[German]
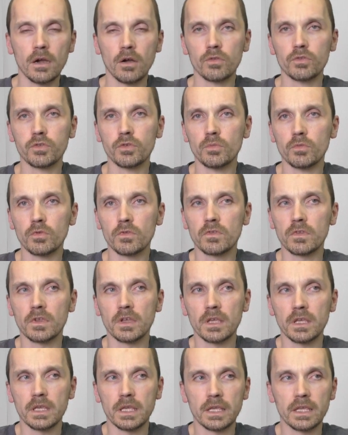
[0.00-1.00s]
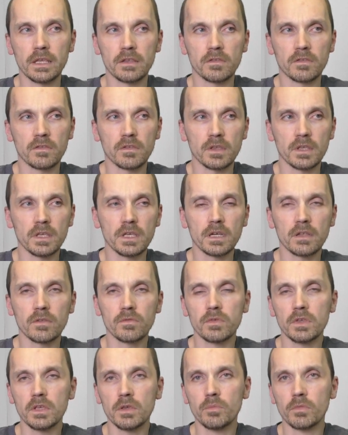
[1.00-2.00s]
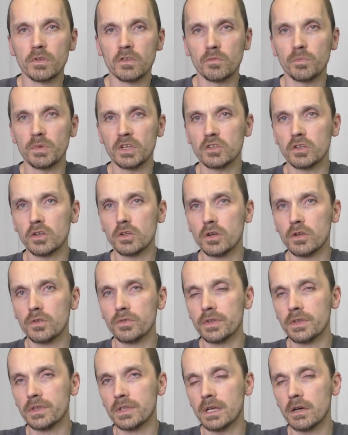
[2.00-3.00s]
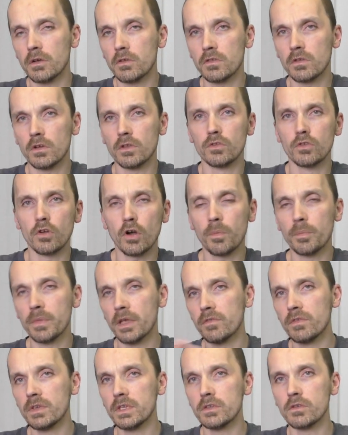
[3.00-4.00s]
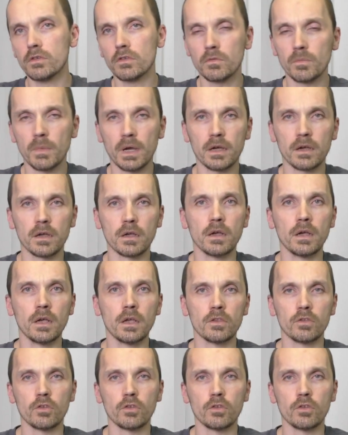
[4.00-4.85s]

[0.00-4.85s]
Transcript: und du musst da jetzt irgendwie immer Special Content raushauen, noch mehr Videos machen,